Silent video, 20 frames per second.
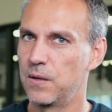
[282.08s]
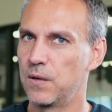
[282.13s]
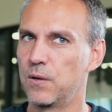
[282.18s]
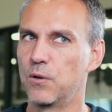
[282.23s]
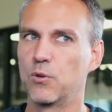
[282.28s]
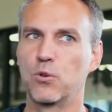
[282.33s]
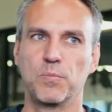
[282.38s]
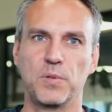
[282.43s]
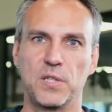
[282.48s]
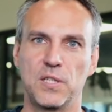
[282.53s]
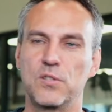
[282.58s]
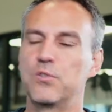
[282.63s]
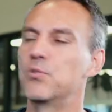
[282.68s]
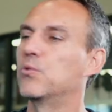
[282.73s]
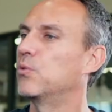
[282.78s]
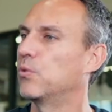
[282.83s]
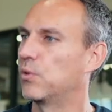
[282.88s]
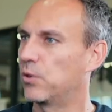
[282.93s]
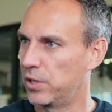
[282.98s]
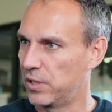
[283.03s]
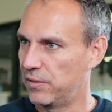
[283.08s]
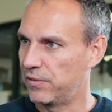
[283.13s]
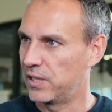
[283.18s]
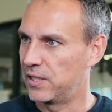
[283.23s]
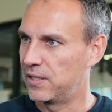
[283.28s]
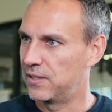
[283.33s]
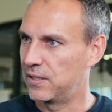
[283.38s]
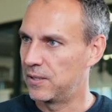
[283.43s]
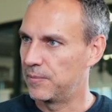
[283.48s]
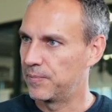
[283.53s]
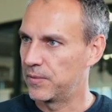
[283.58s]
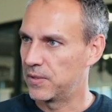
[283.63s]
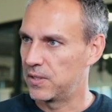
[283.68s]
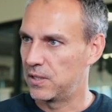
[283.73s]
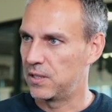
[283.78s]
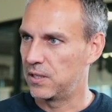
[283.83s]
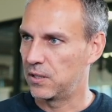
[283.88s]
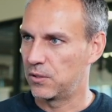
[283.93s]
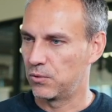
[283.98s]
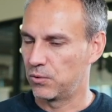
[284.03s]
en compétition, en rivalité.
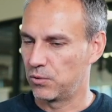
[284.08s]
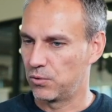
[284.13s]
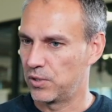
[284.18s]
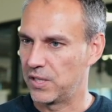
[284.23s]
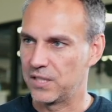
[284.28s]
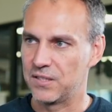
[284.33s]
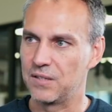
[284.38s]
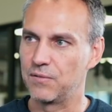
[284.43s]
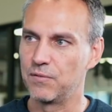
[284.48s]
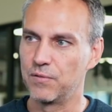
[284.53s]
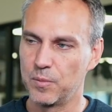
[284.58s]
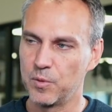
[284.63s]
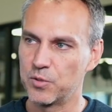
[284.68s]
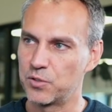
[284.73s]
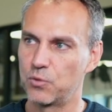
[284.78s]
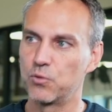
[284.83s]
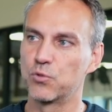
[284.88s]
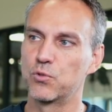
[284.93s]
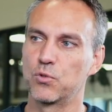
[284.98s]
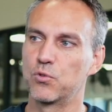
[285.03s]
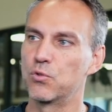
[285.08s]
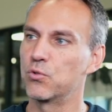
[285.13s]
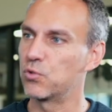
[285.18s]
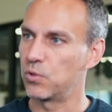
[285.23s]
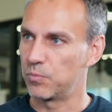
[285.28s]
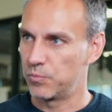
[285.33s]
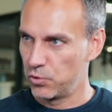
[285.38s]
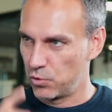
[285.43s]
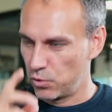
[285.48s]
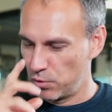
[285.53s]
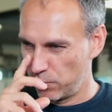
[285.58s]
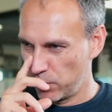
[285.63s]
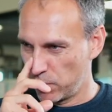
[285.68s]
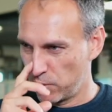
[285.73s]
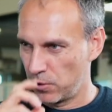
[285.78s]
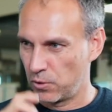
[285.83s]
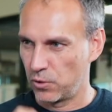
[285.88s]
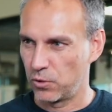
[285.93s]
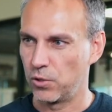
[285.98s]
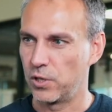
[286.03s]
C'est-à-dire qu'il y a cette, vraiment cette construction, en plus je le vois
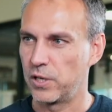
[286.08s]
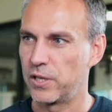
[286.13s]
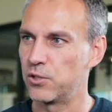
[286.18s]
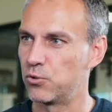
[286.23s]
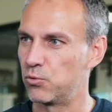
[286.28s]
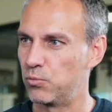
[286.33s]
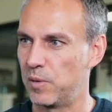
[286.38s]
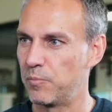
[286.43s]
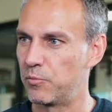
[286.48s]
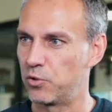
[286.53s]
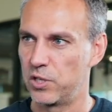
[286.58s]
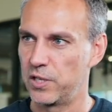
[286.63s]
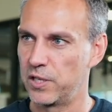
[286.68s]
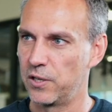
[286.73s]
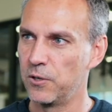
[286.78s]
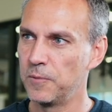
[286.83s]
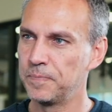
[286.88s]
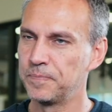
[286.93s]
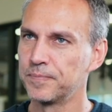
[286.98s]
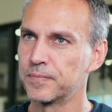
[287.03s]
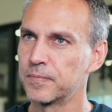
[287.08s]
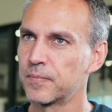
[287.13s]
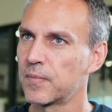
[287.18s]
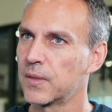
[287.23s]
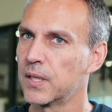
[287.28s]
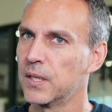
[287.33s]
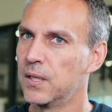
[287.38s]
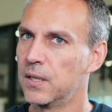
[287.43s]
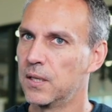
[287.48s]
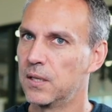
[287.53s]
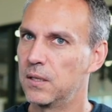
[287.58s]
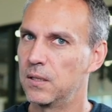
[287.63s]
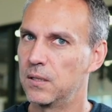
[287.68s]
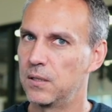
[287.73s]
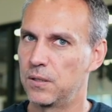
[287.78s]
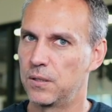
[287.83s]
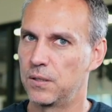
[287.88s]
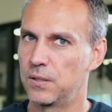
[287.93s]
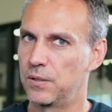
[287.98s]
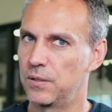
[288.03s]
en collège ou même chez les grands.
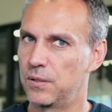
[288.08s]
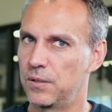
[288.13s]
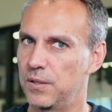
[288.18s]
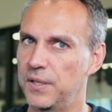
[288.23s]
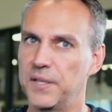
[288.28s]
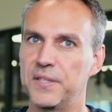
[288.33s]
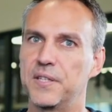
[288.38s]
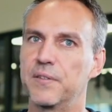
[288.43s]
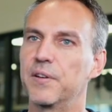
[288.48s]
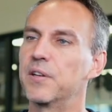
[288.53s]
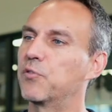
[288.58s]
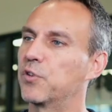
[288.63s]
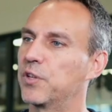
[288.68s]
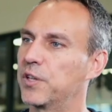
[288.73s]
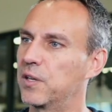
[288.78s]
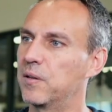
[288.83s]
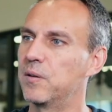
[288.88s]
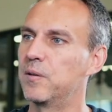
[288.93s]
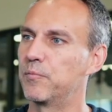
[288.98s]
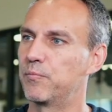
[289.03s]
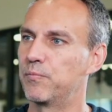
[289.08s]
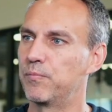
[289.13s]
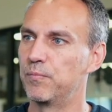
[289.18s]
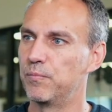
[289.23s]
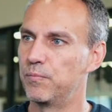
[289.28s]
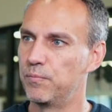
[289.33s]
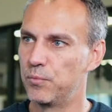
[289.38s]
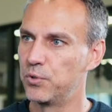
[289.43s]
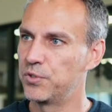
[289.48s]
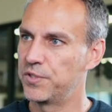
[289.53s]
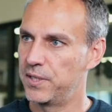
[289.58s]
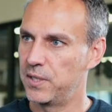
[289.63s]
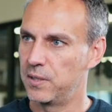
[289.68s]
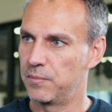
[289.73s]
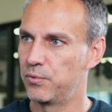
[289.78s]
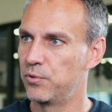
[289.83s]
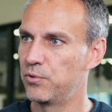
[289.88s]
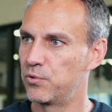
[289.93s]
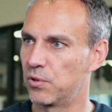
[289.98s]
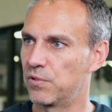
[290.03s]
Euh, et c'est vrai qu'il faudrait quand même bosser un
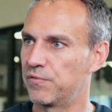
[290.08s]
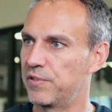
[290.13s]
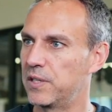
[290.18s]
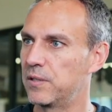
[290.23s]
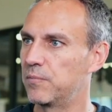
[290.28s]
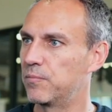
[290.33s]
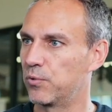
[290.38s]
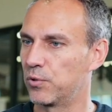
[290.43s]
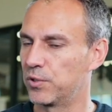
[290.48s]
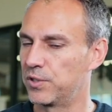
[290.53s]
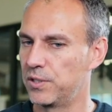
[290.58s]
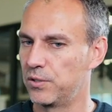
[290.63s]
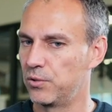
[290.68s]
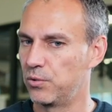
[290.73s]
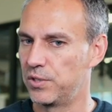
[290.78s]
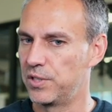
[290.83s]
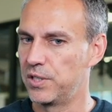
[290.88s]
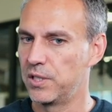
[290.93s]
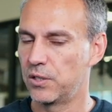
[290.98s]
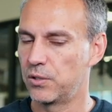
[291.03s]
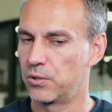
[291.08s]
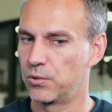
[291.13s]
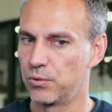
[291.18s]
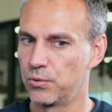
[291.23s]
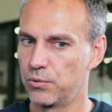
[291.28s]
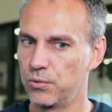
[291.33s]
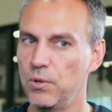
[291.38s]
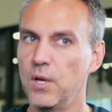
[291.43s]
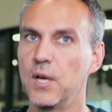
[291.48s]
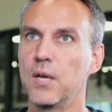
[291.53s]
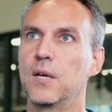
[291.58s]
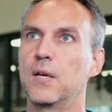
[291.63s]
peu sur le fait pour, de dire que